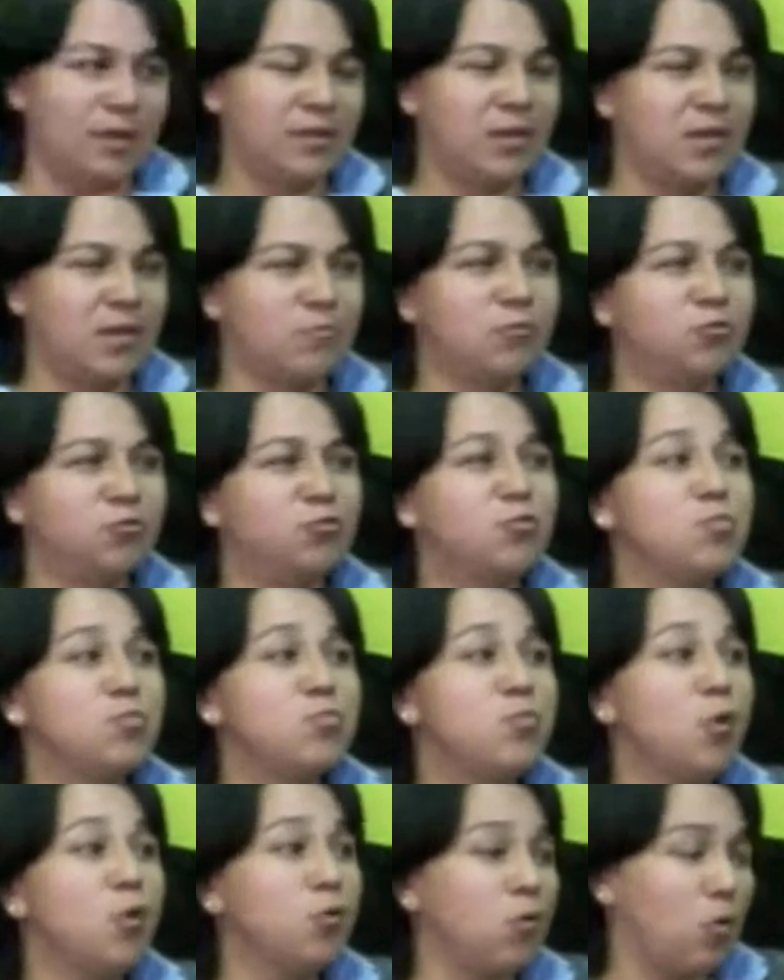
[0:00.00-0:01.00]
Tenemos un
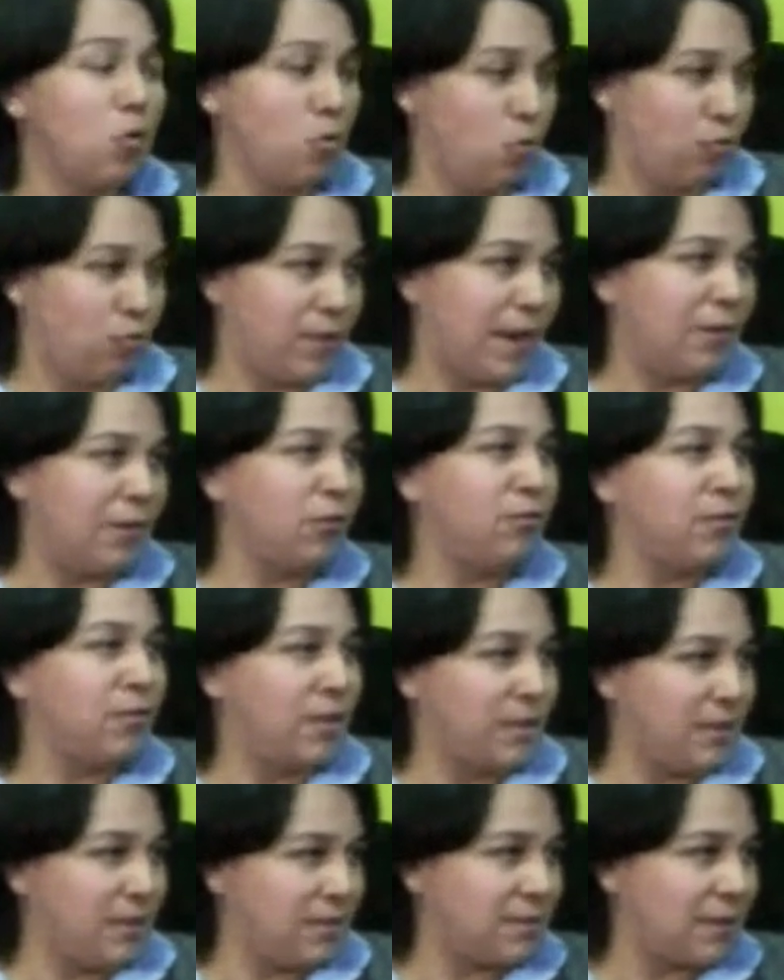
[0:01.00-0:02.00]
módulo lunar donde
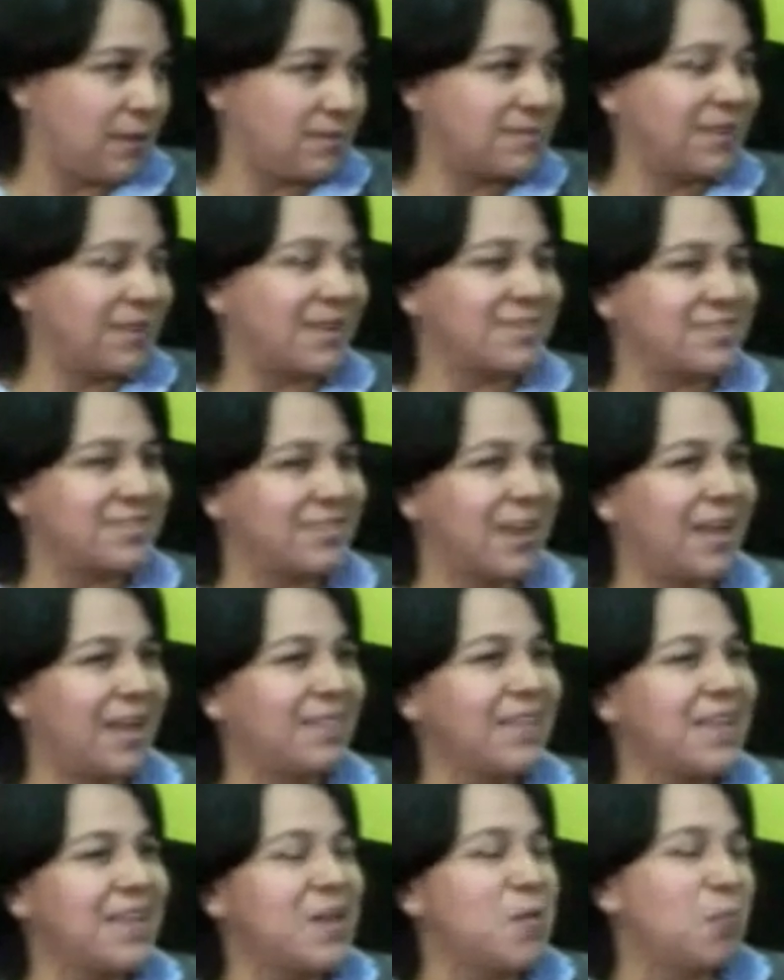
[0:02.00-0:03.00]
dices que están,
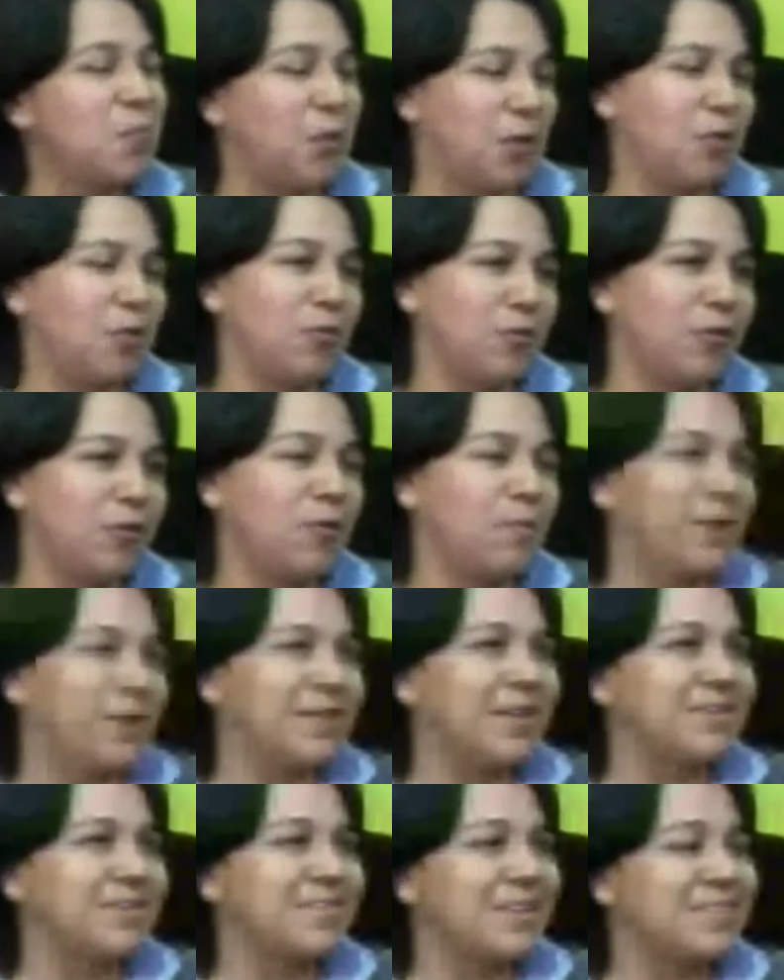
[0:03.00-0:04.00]
bueno, donde
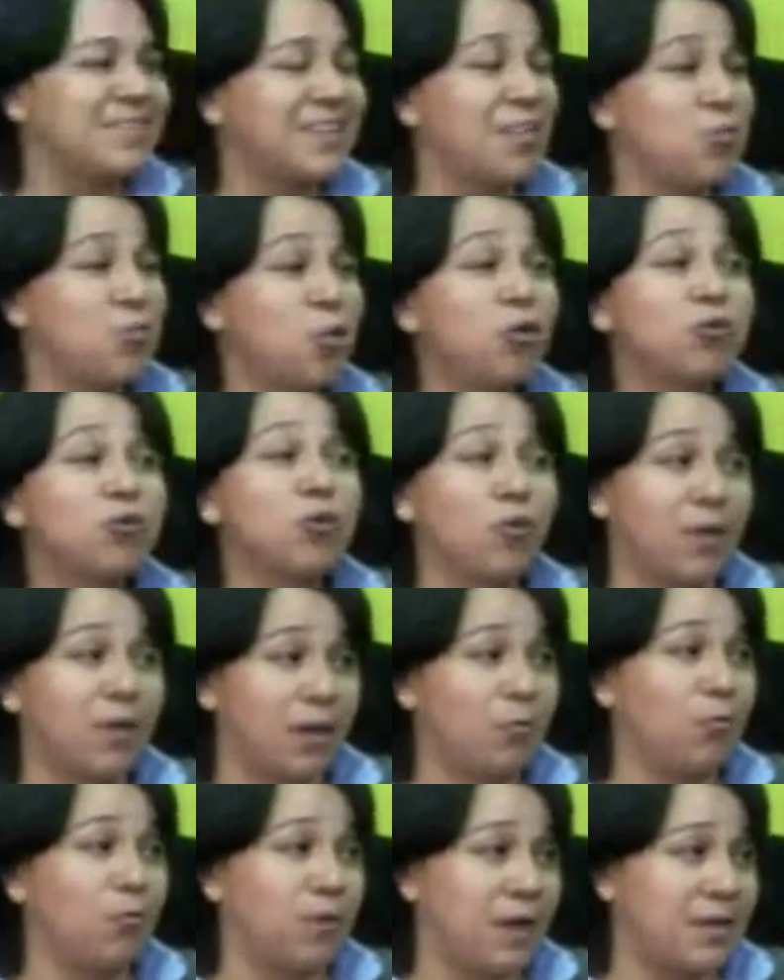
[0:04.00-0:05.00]
comentas, están dos
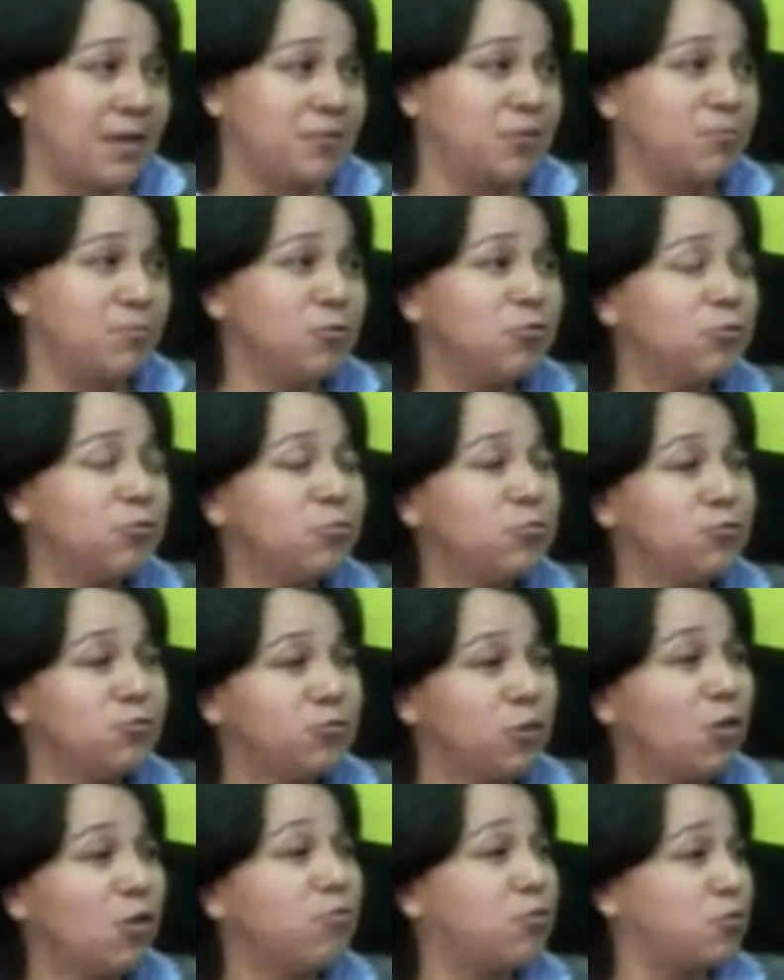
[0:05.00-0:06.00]
rocas lunares. Somos un
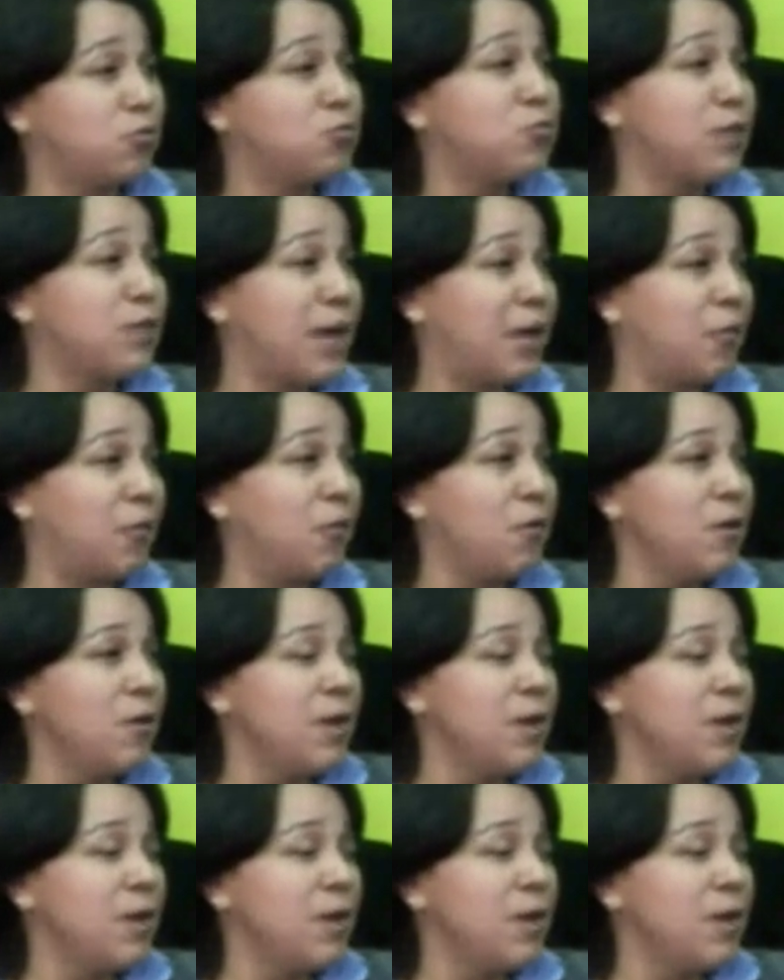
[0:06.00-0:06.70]
museo afortunado,